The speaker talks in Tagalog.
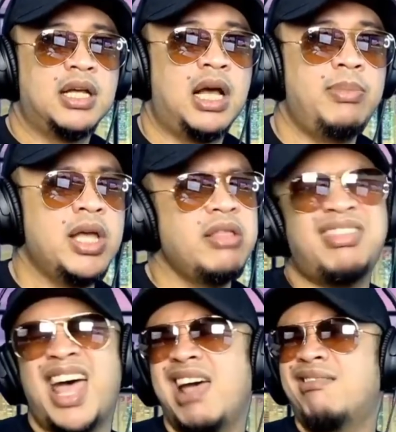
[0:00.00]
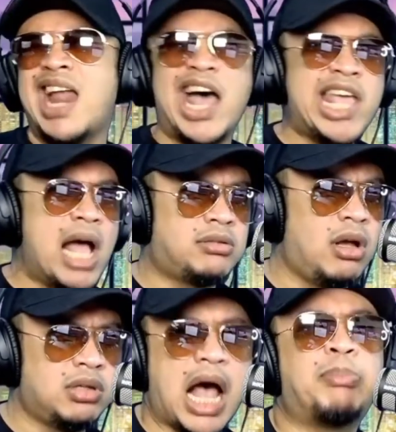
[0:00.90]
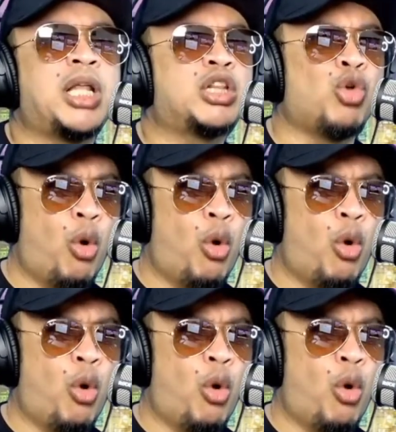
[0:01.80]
Sabi niya, hindi, wala yan. So after